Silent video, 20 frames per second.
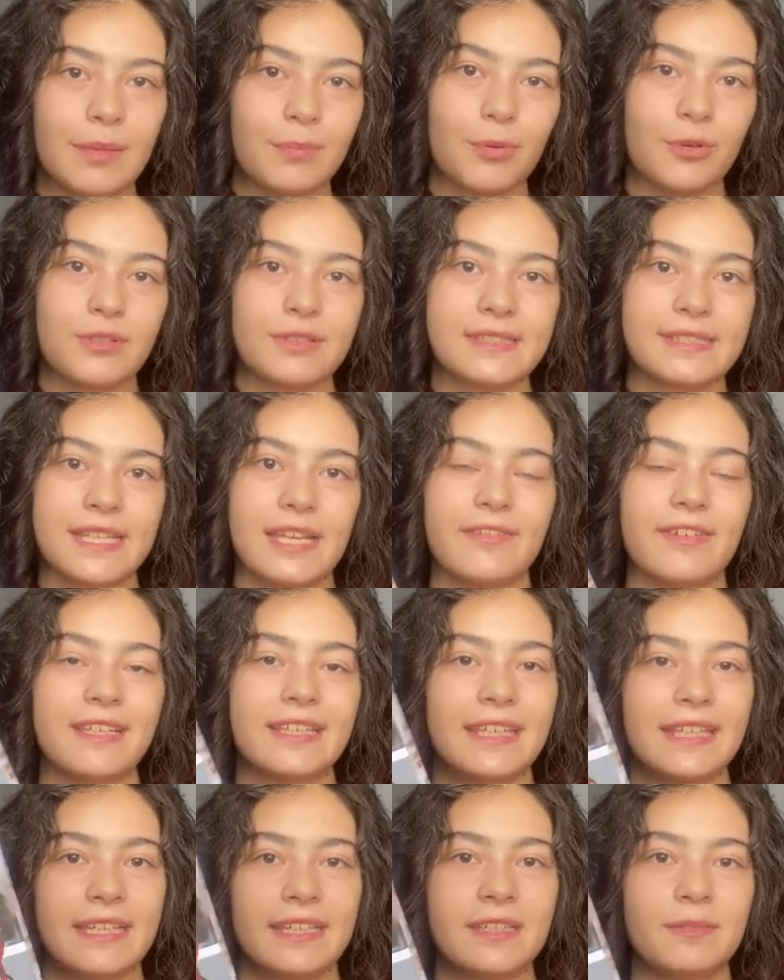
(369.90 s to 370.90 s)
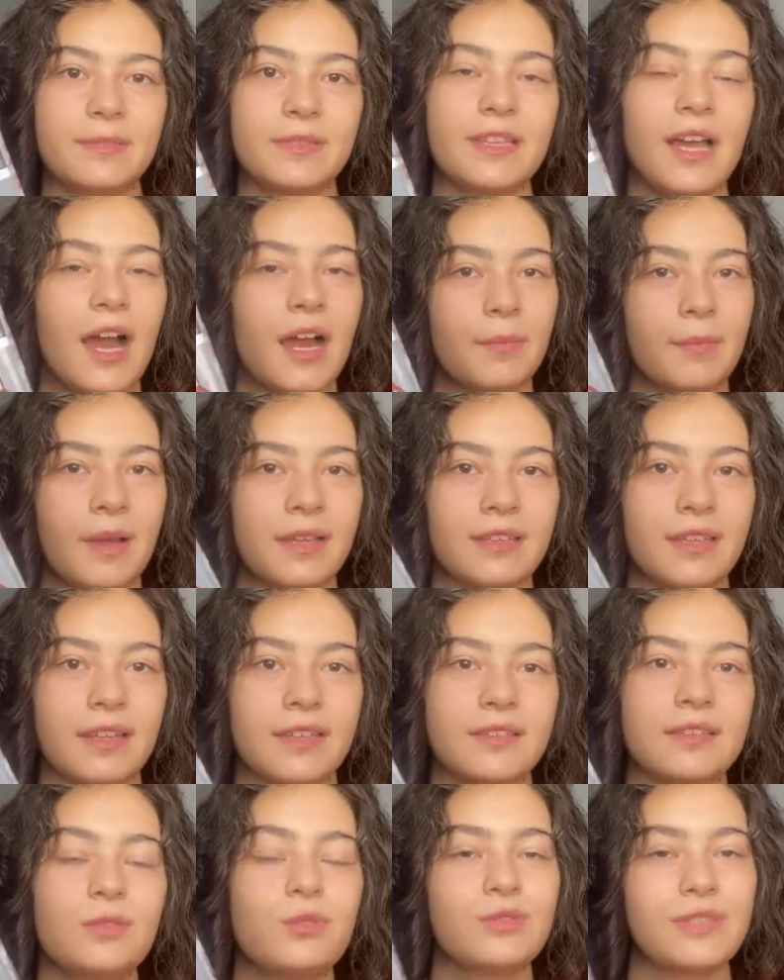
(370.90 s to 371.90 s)
polisiye ve gerilimin
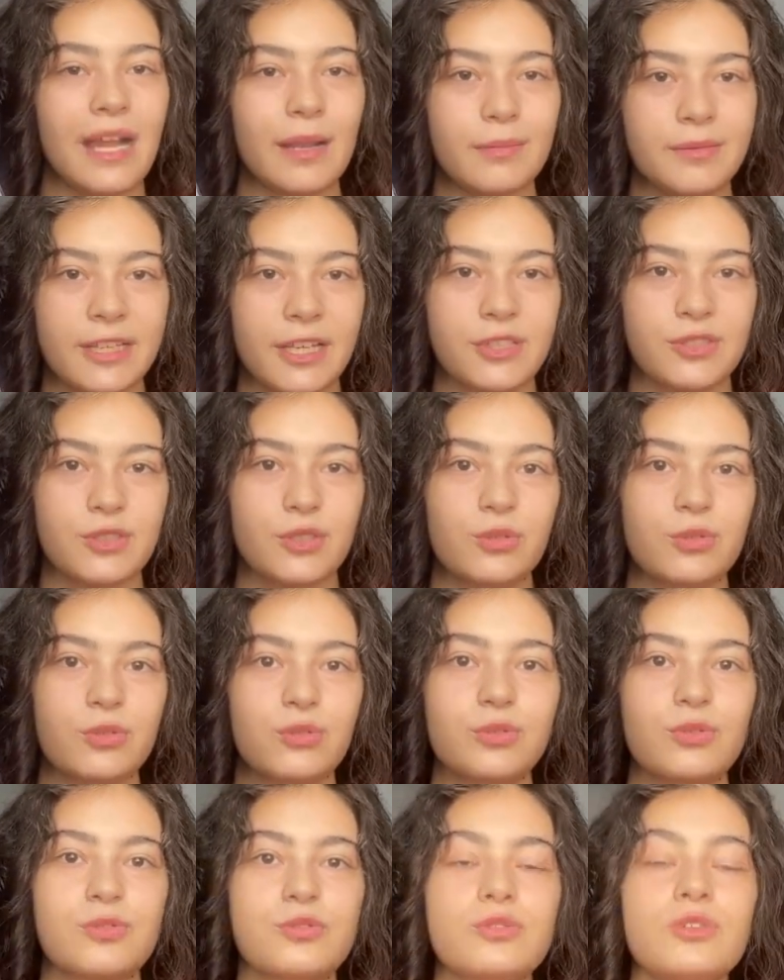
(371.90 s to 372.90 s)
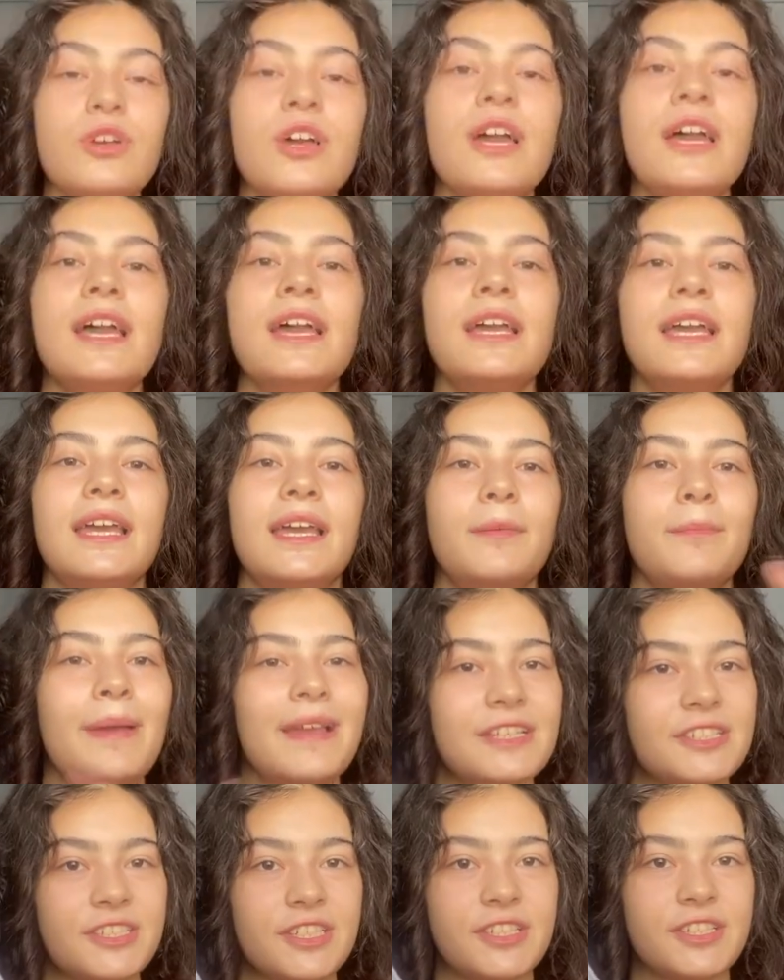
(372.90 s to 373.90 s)
harmanlandığı güzel bir gençlik kurgusu. 5
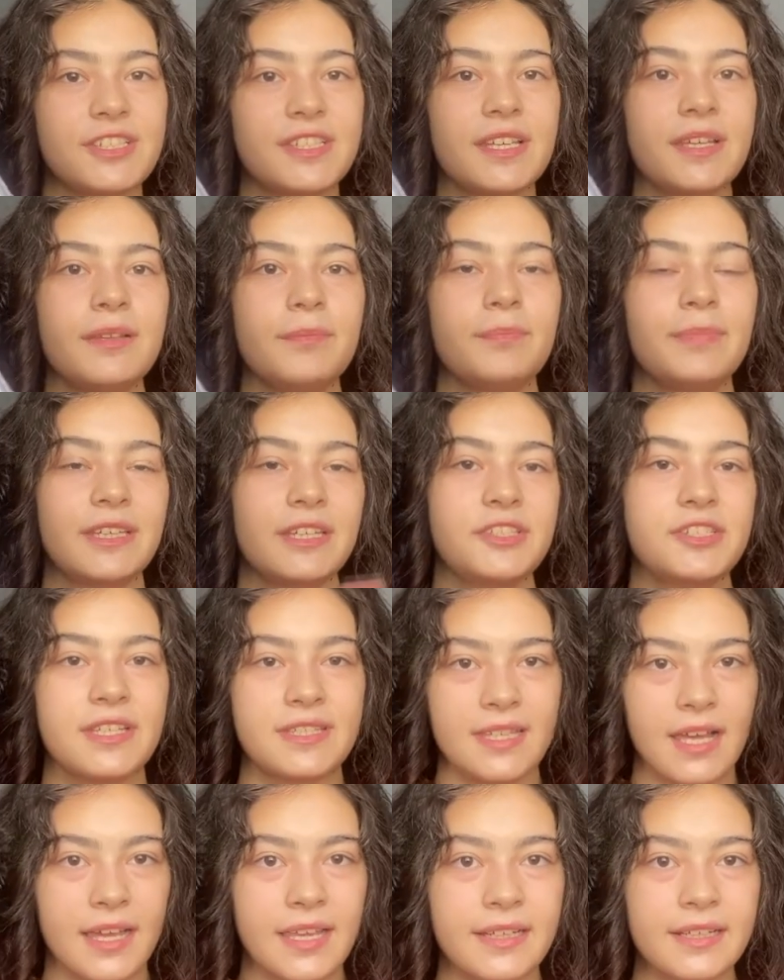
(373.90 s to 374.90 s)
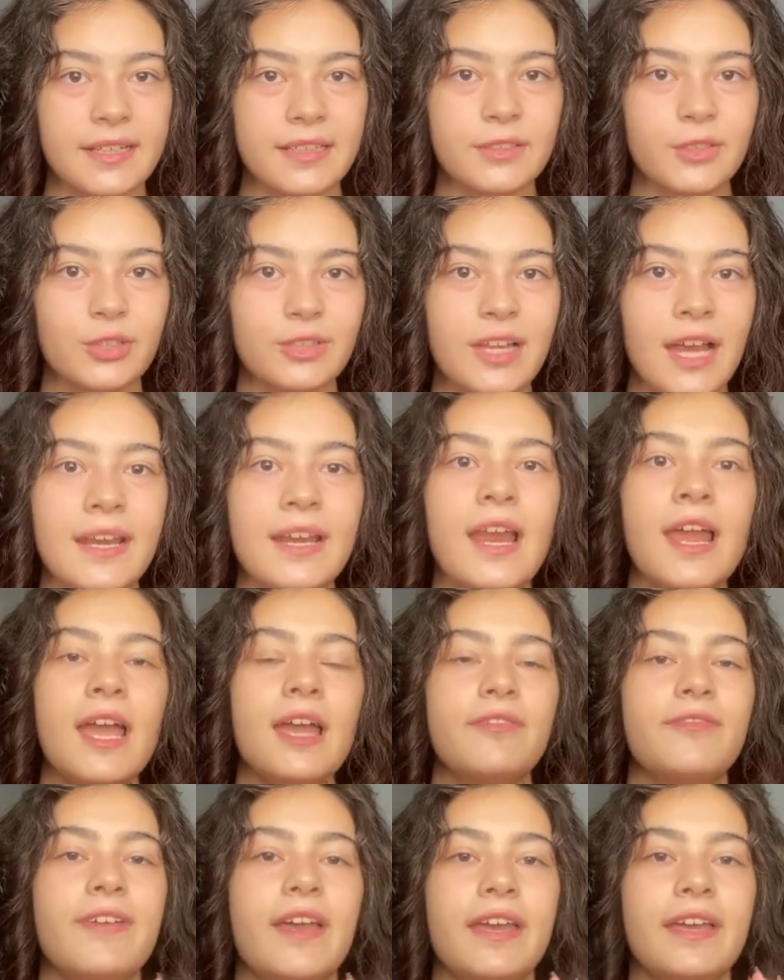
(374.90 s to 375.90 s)
ee, kişi bir cezaya kalıyorlar
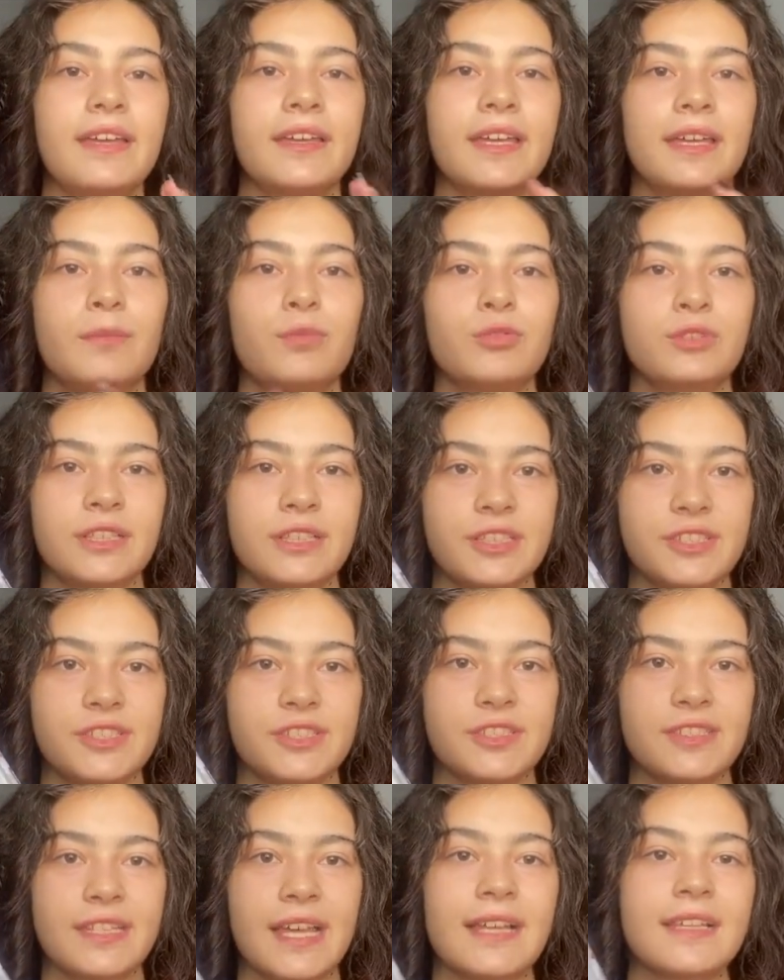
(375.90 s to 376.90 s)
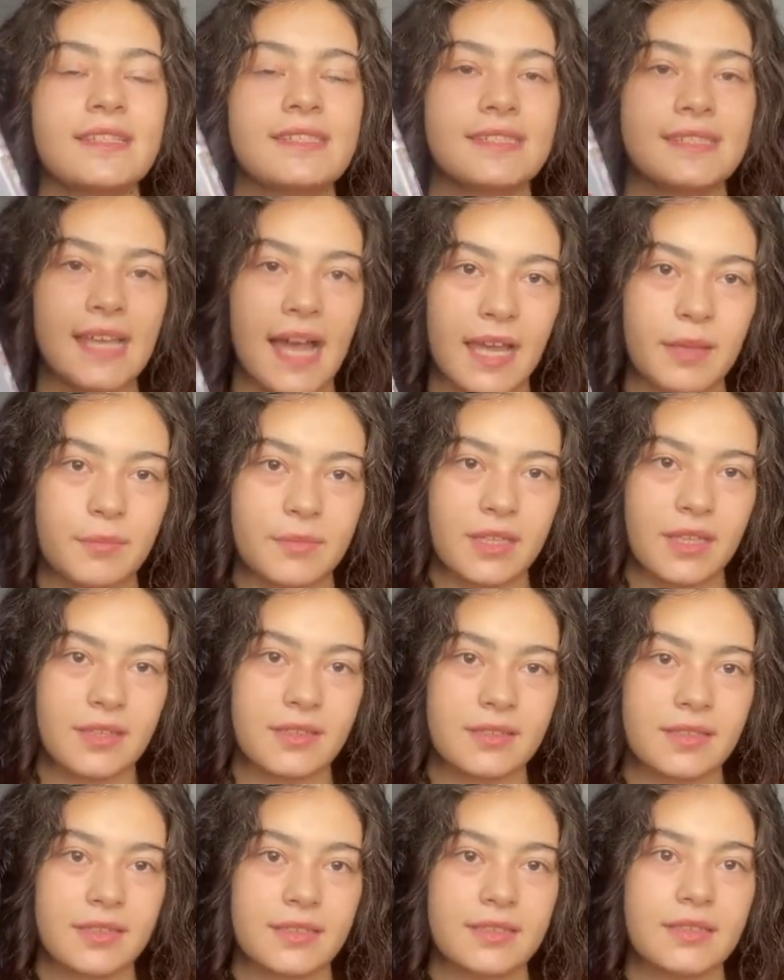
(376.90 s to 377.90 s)
ve e, bunların içinden Simon
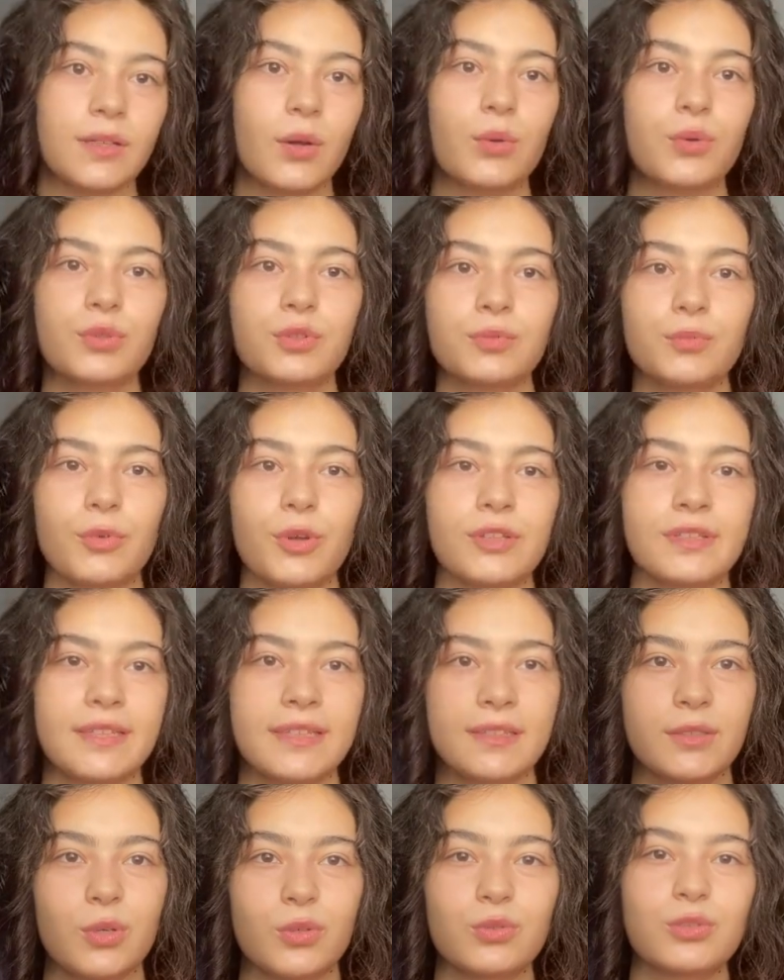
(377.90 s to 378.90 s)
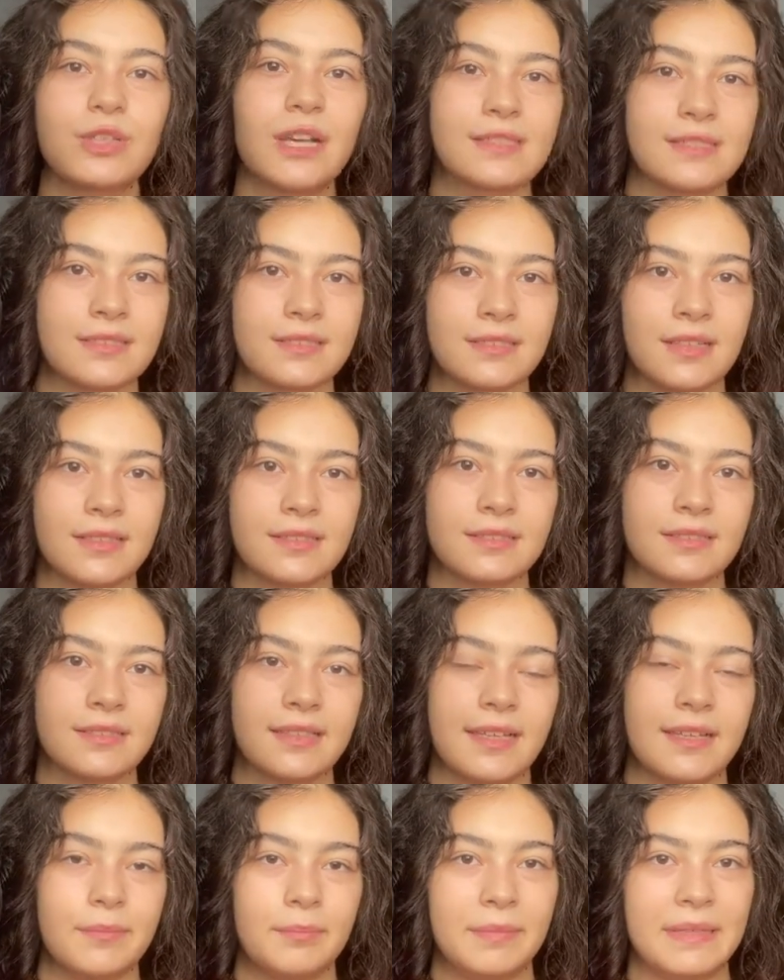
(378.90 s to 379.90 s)
adındaki okulun böyle dedikodu kazanı
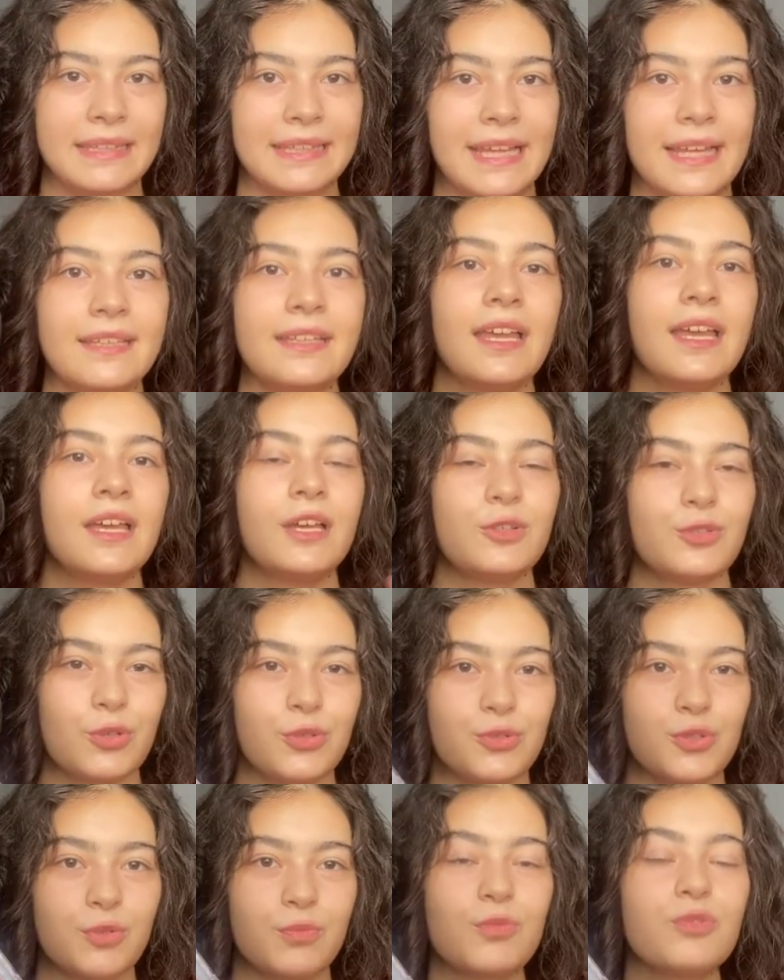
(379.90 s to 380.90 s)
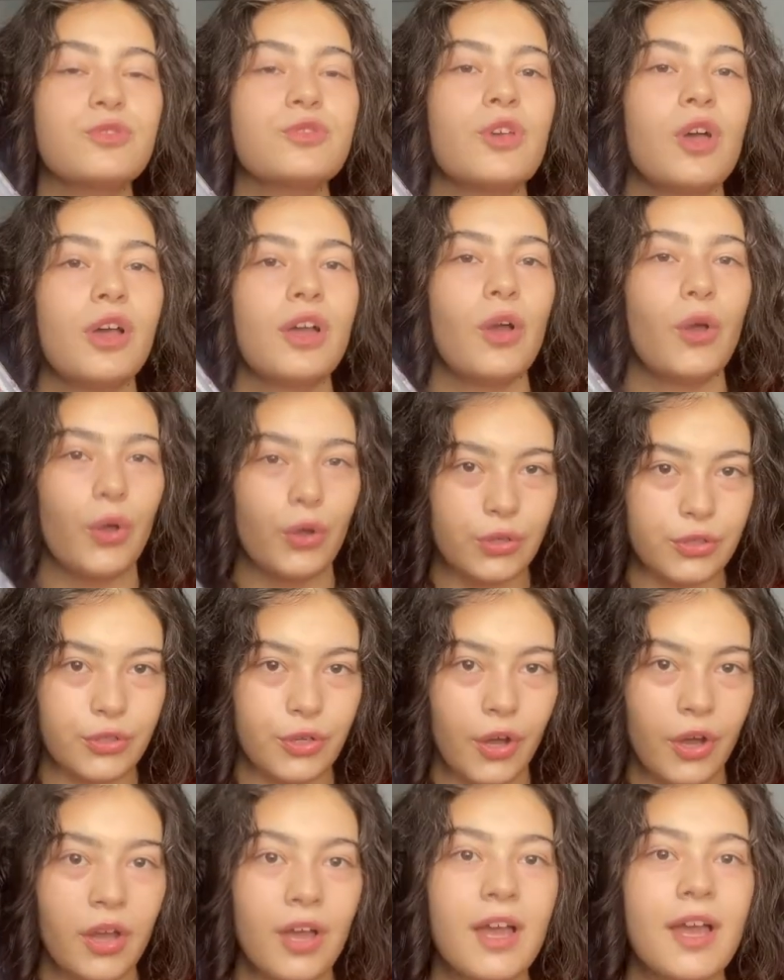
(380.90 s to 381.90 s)
adıyla bilinen çocuğumuz
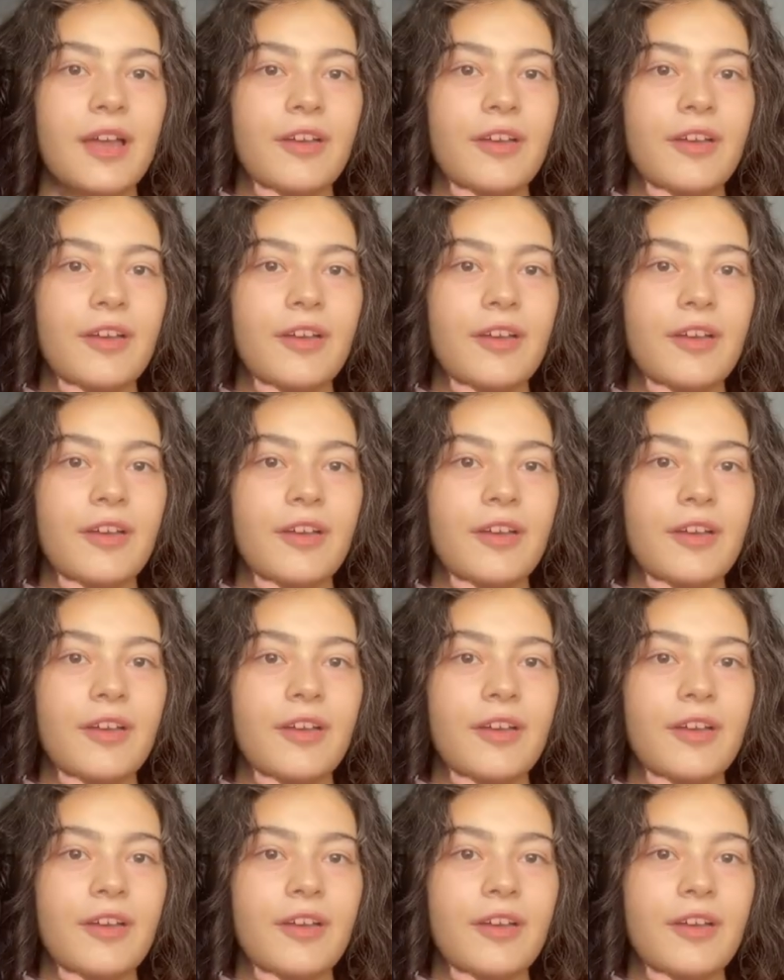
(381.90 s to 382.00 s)
ölüyor.